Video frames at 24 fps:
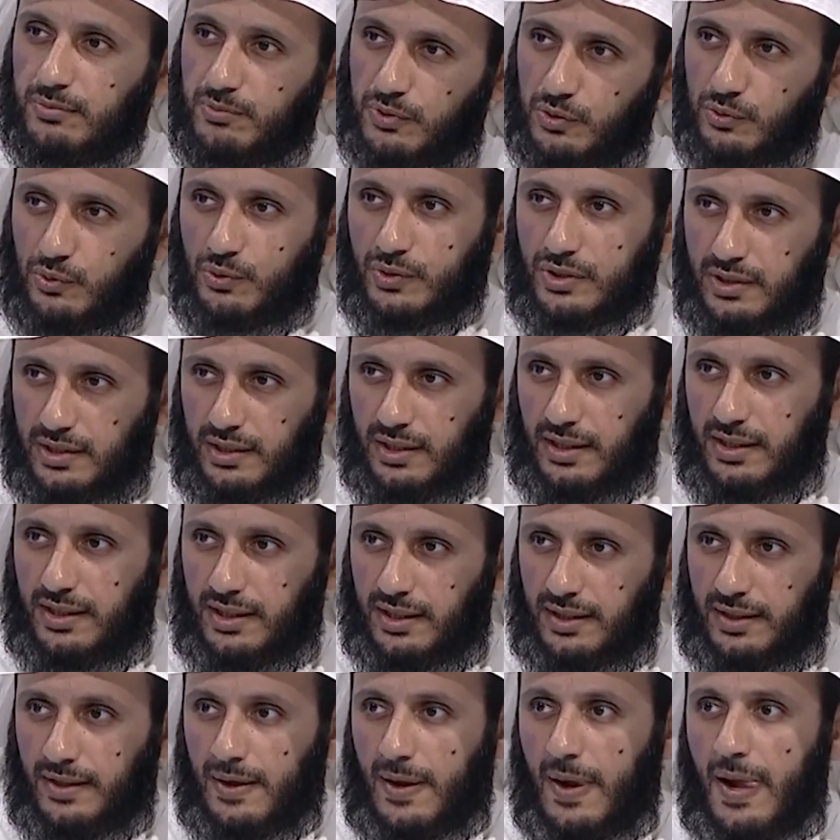موجود عندنا
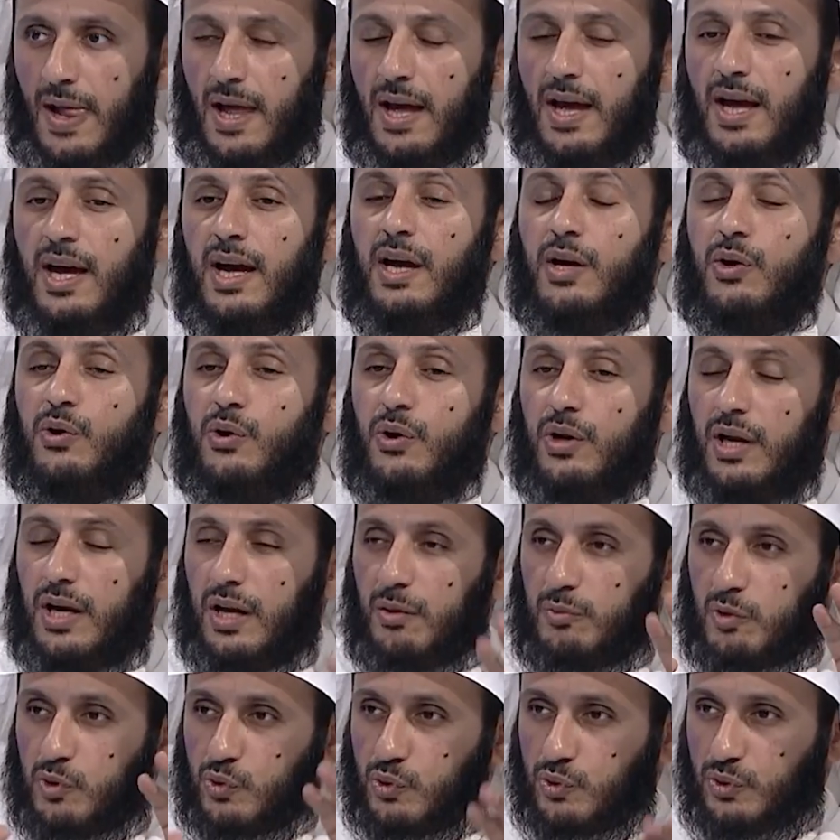يعني جميل كل
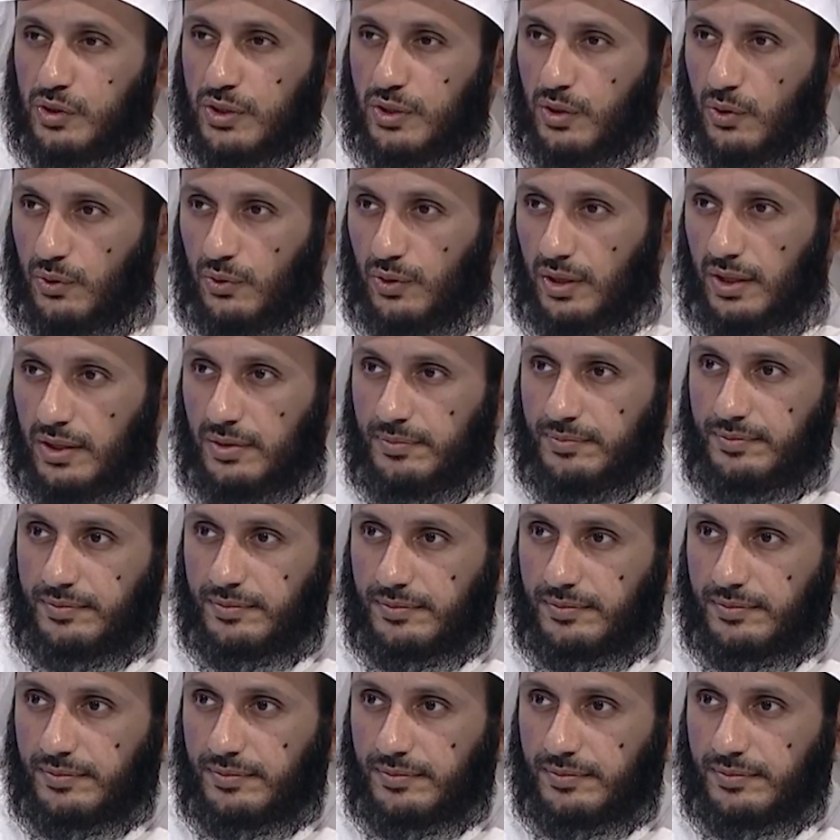هالموجودين ذولا